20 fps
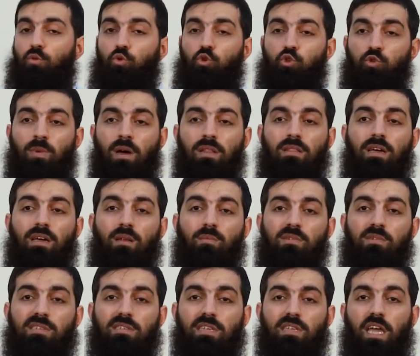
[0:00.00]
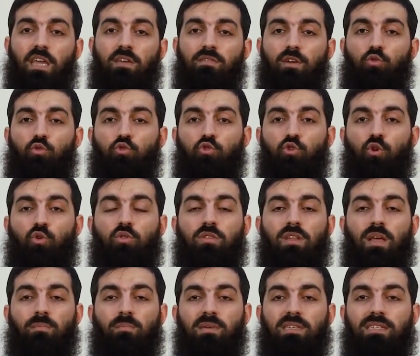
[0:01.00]
Düşmanlarımız sayı ve güç
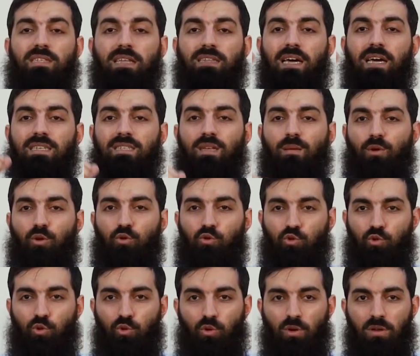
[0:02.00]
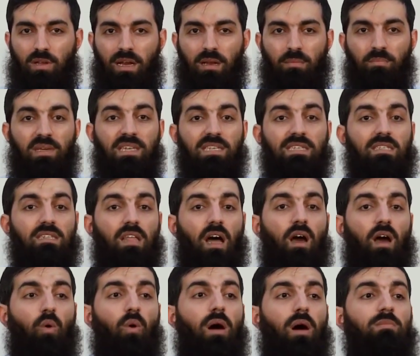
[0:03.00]
yönünden bizden her zaman üstündürler. Biz
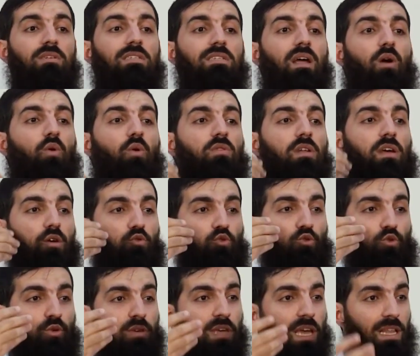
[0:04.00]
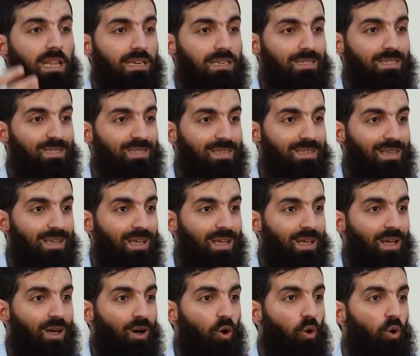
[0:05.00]
takvamızla onlara üstün geliriz.
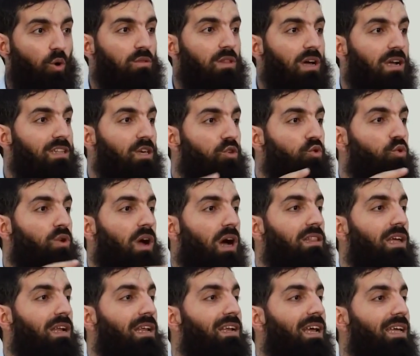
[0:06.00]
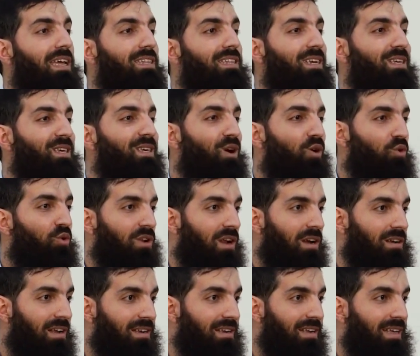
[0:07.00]
Onlar da günahlarıyla yenilgiye
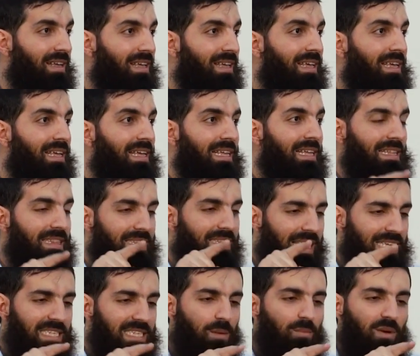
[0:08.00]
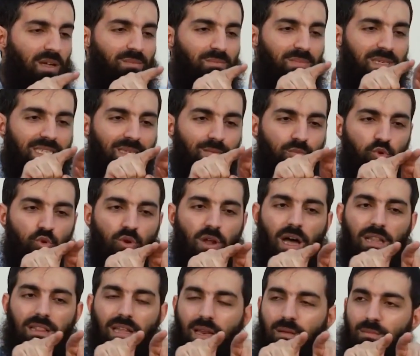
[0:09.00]
uğrarlar. Ne zaman bizim
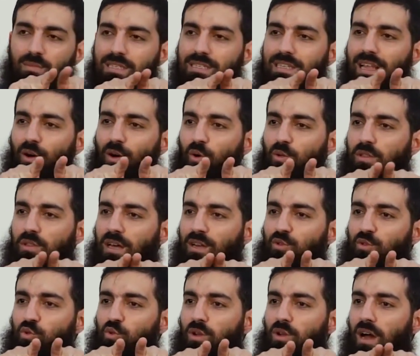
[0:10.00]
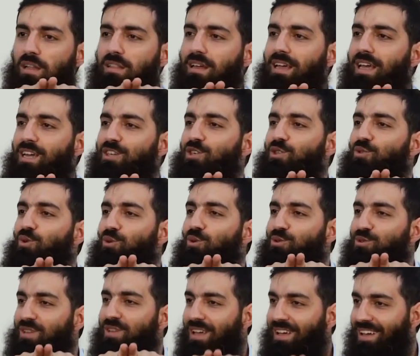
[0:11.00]
günahlarımızla onların günahları eşit
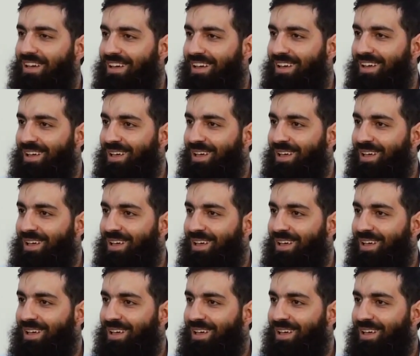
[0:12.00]
olursa